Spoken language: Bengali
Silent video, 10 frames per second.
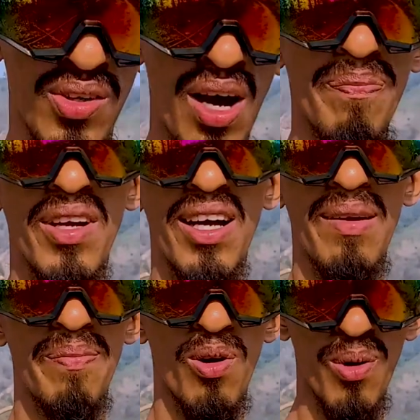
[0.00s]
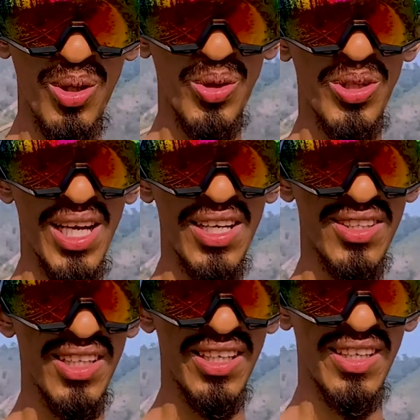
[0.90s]
তো আপনারা ভ্রমণ করতে
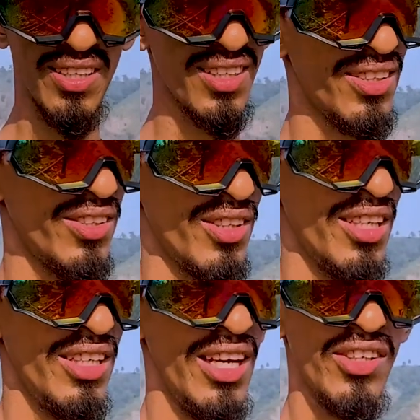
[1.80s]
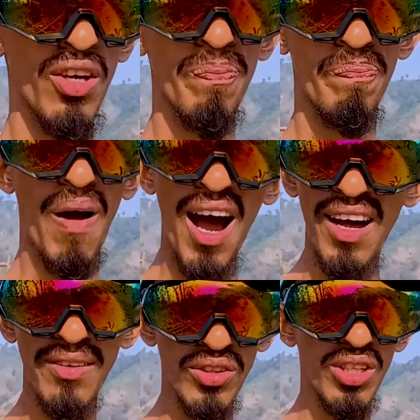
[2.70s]
আসলে এই এই সব
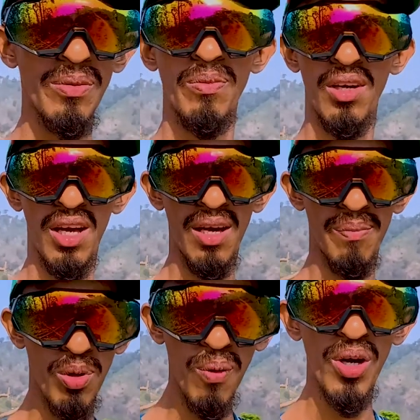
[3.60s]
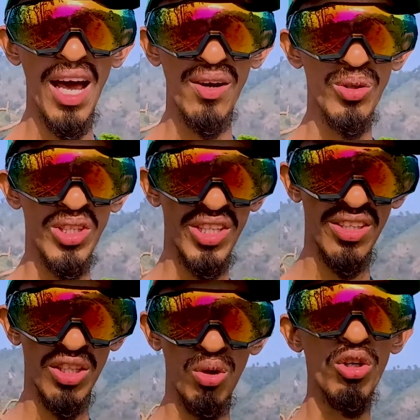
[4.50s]
পাহাড় যদি ভ্রমণ না করতে
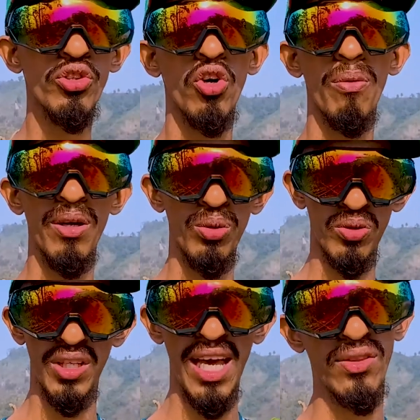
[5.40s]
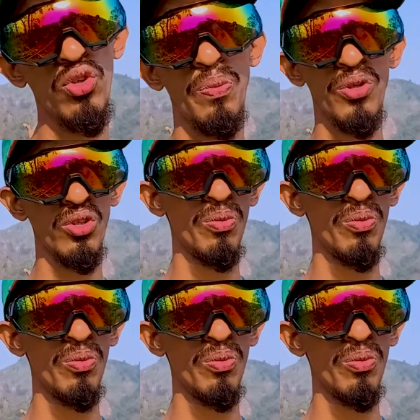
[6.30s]
চান যে কষ্ট হবে উঠতে এত উপরে